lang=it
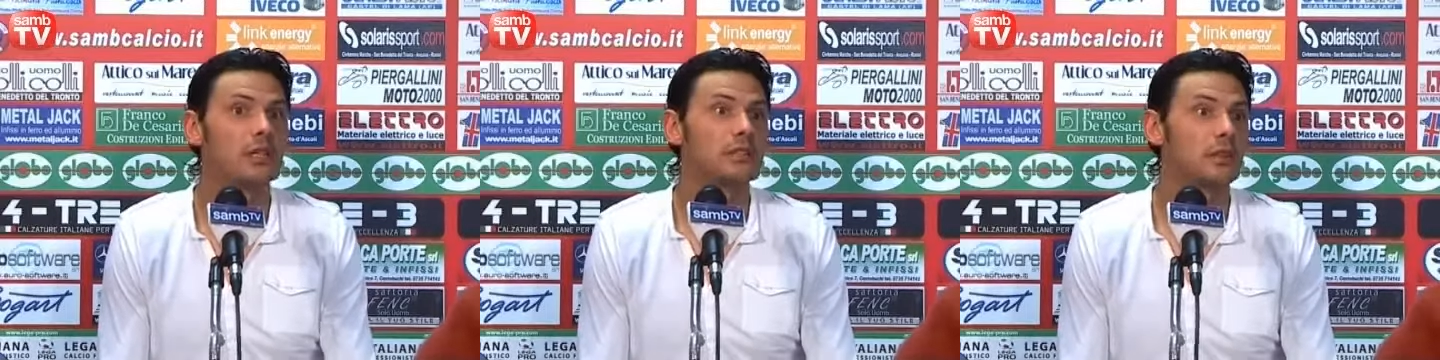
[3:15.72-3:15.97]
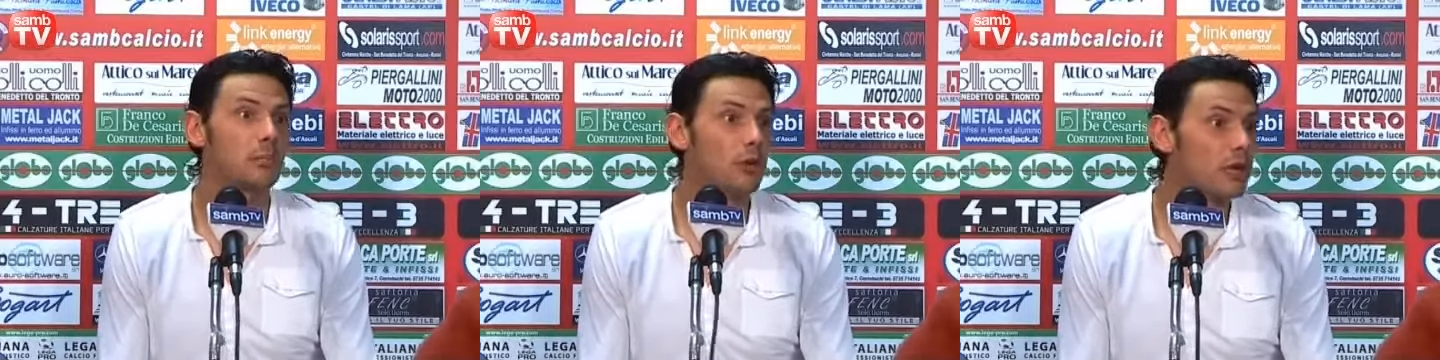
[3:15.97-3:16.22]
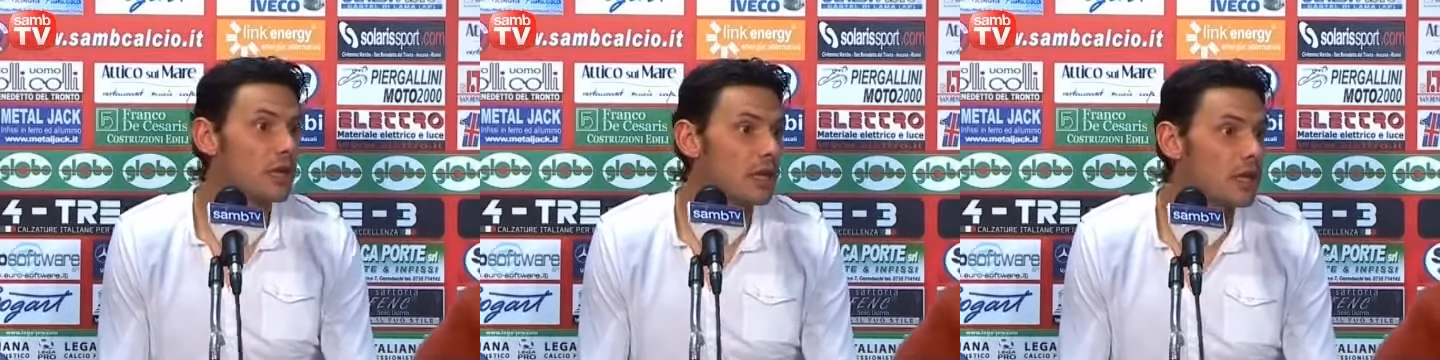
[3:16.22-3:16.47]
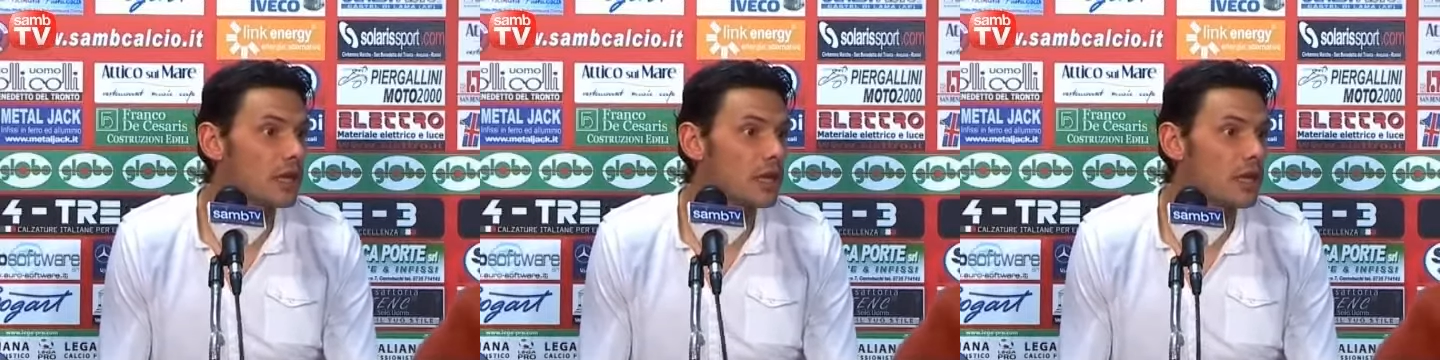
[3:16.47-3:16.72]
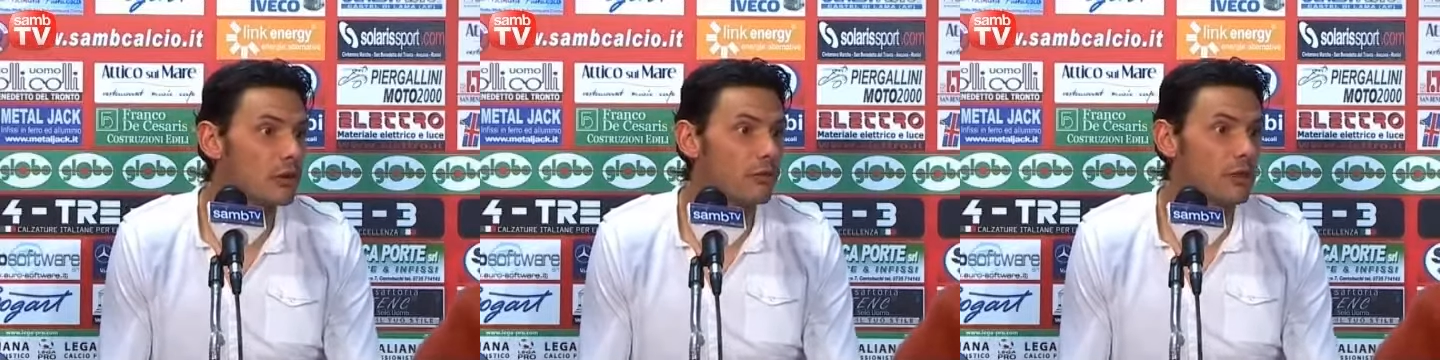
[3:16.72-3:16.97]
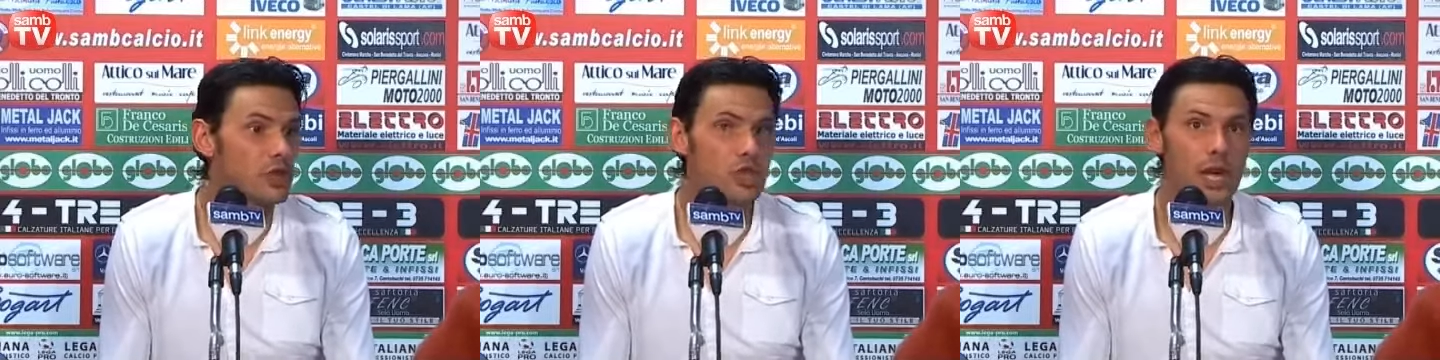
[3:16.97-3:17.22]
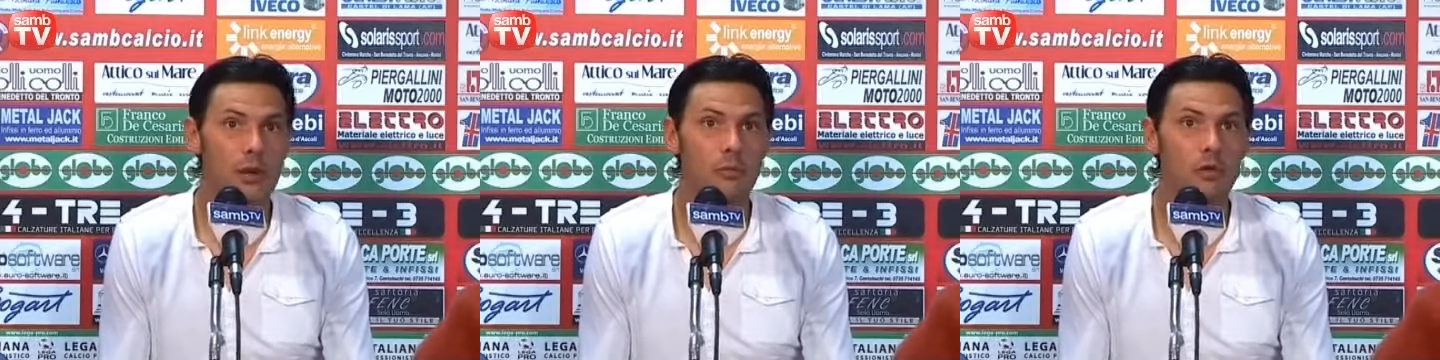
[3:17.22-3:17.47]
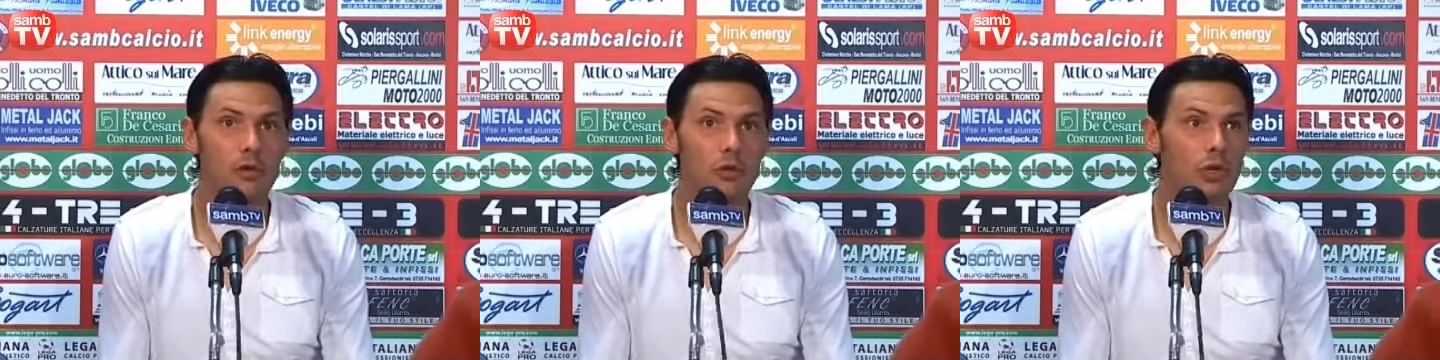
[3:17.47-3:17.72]
Se poi lo
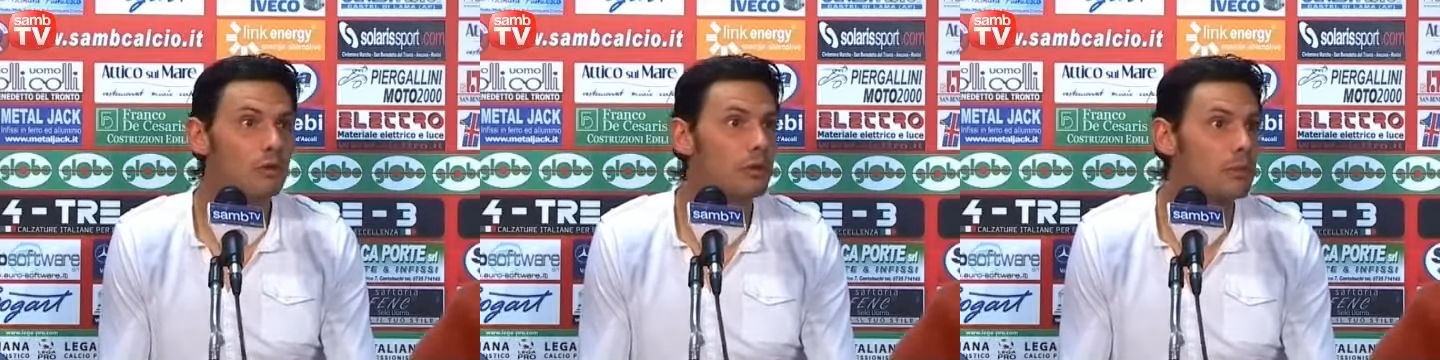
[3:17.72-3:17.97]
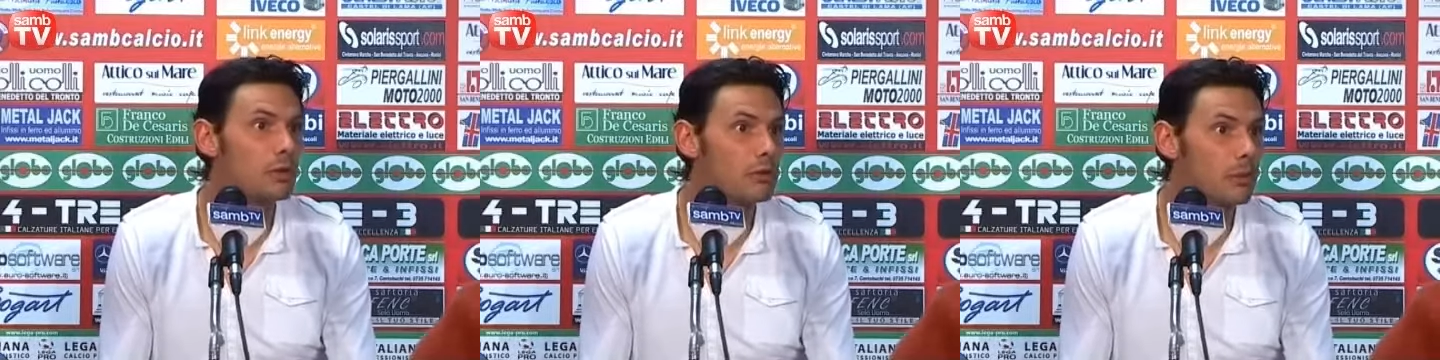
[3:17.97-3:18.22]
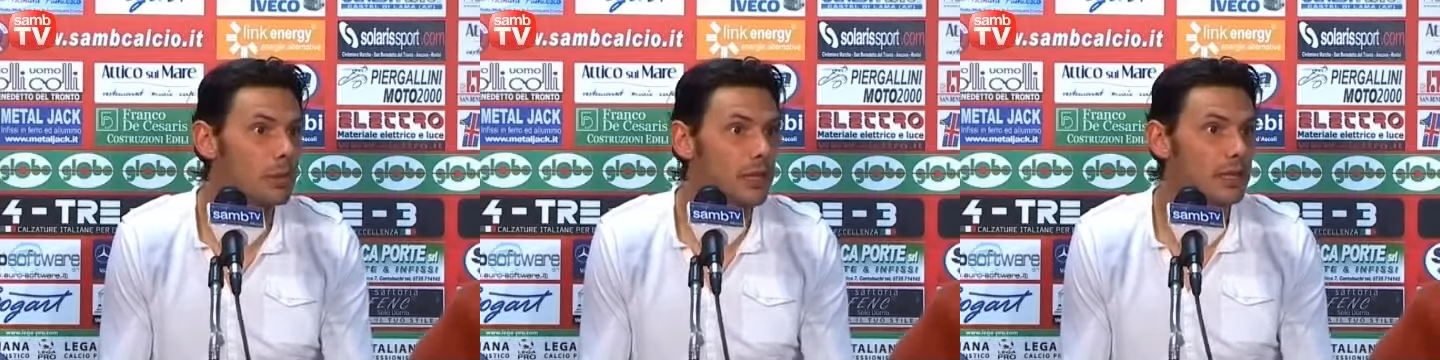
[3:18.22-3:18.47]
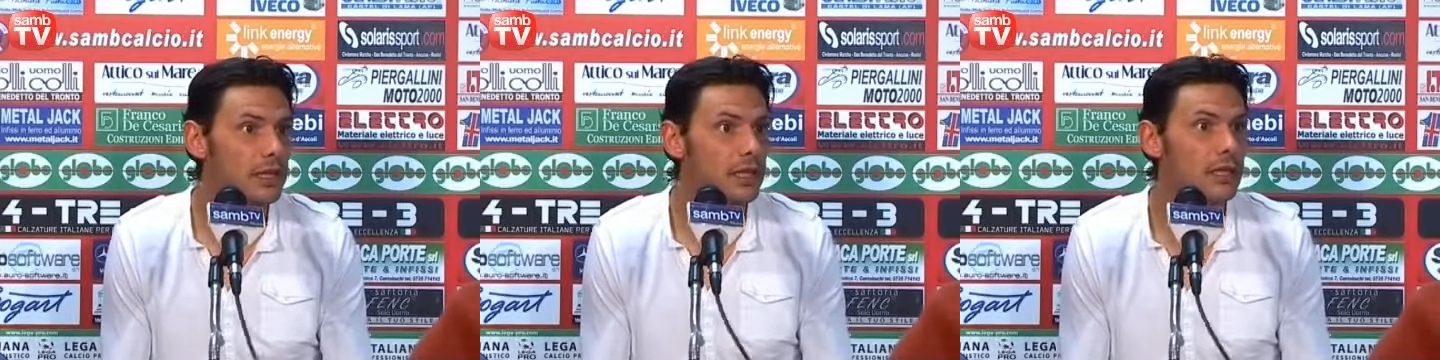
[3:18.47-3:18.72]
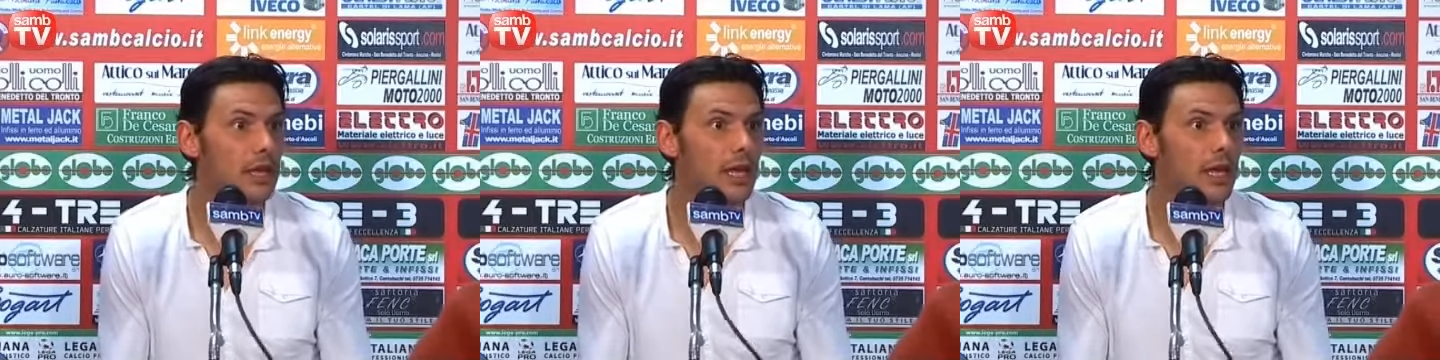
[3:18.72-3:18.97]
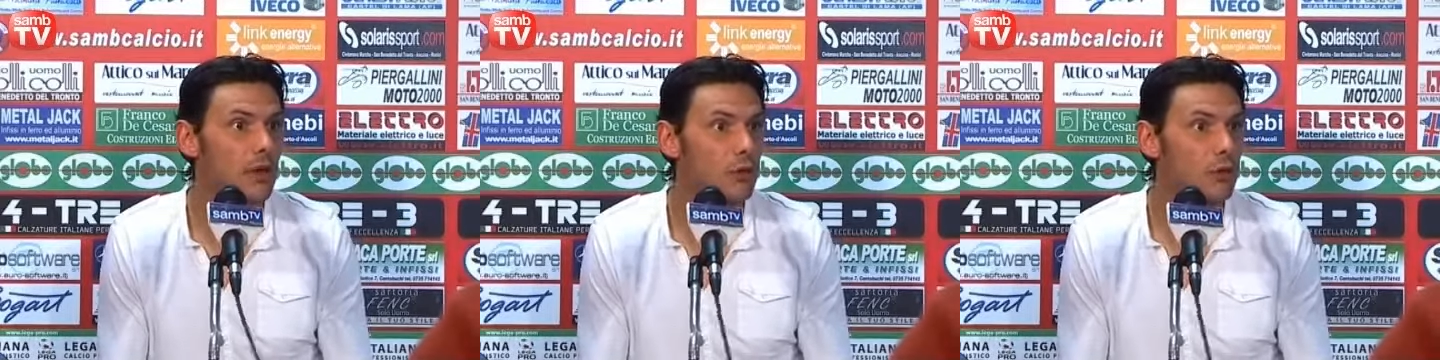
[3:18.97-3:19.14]
facciamo nelle ultime due partite